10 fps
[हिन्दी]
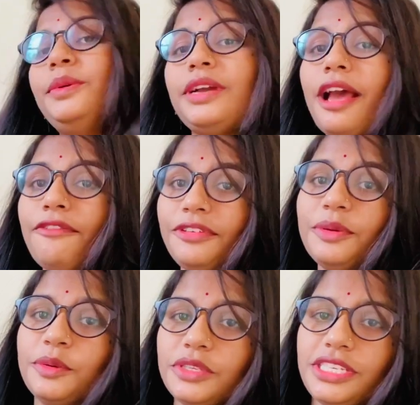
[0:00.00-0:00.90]
काफ़ी
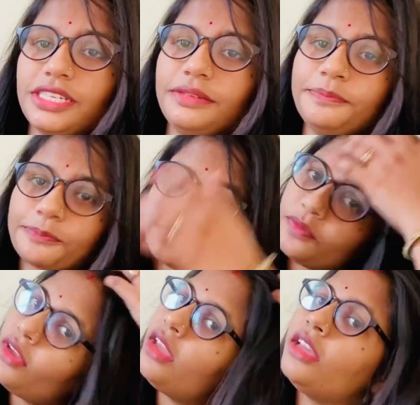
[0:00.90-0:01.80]
कुछ
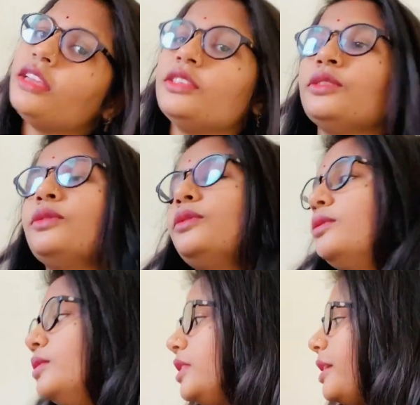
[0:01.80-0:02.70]
सो so,
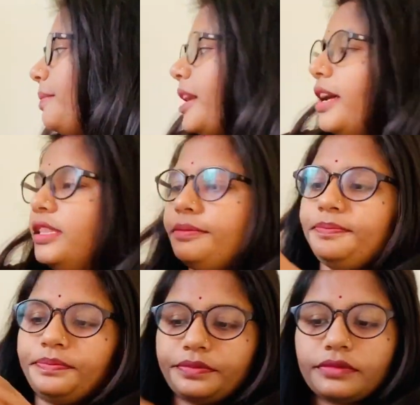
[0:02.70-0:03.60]
उसके बाद
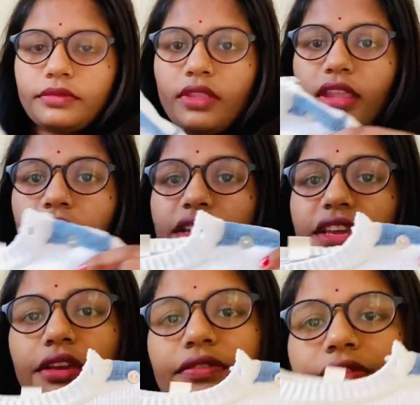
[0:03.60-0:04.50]

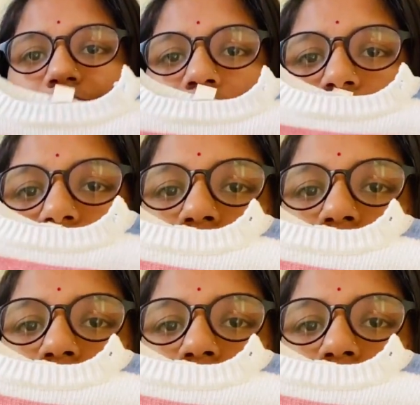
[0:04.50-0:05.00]
ये फुल